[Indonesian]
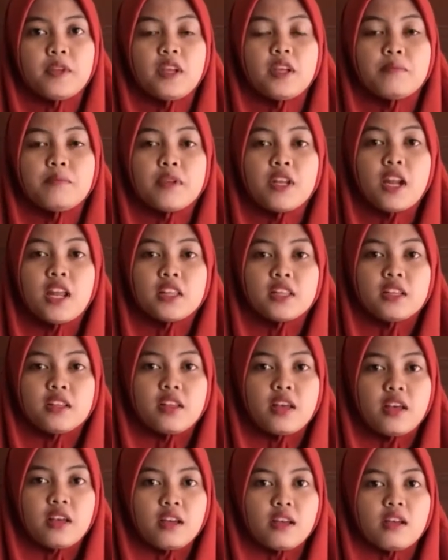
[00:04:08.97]
Bila
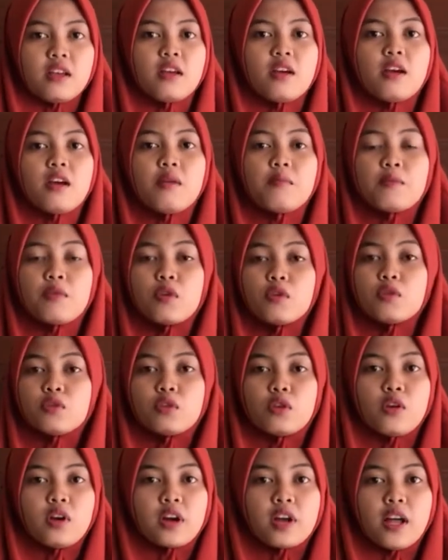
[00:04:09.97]
tidak, produk
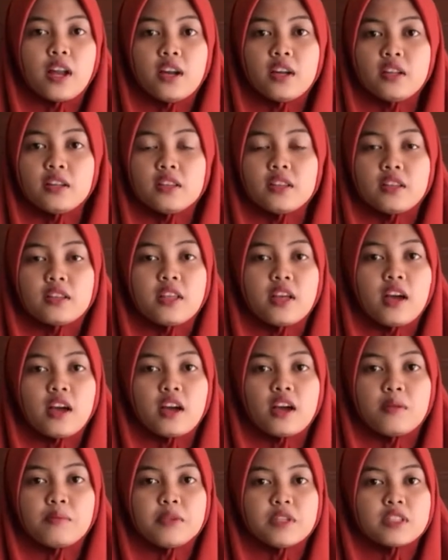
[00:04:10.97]
lokal tidak
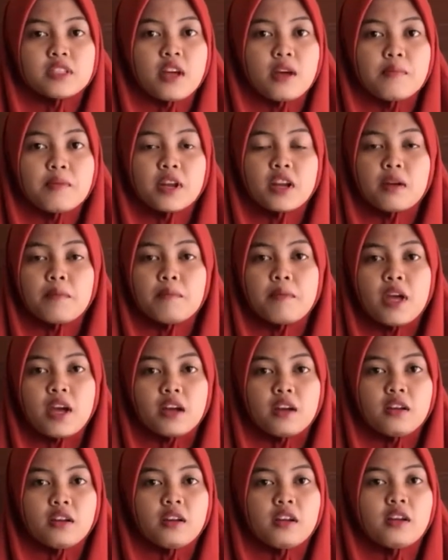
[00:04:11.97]
akan bisa
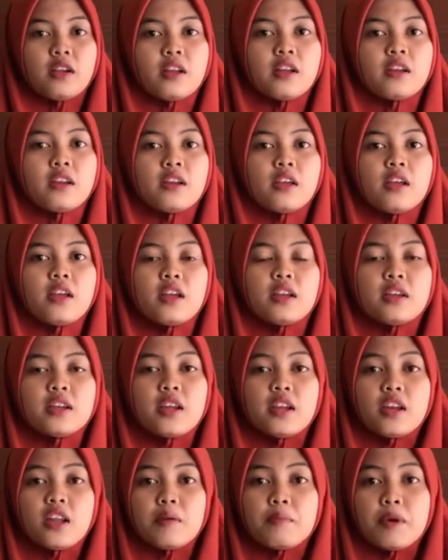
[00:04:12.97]
berkembang dan
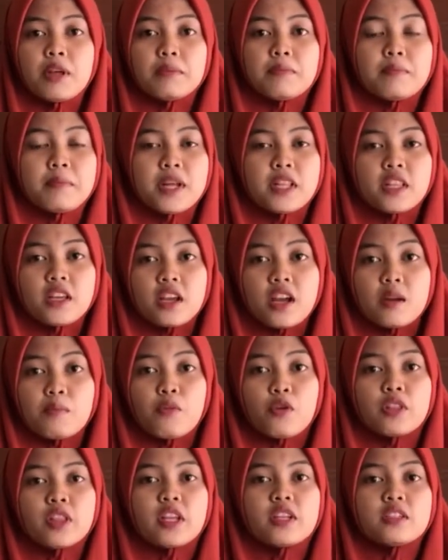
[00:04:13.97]
dapat mematikan
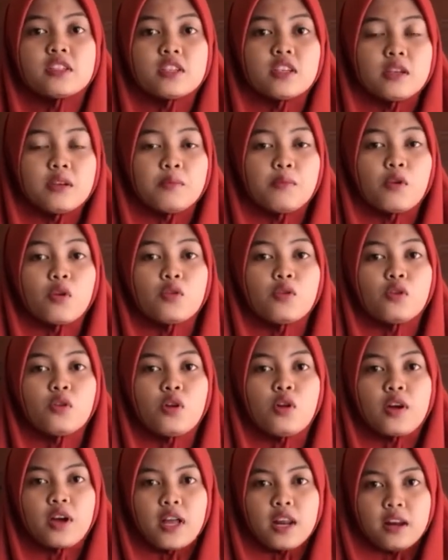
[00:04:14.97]
potensi produk lokal.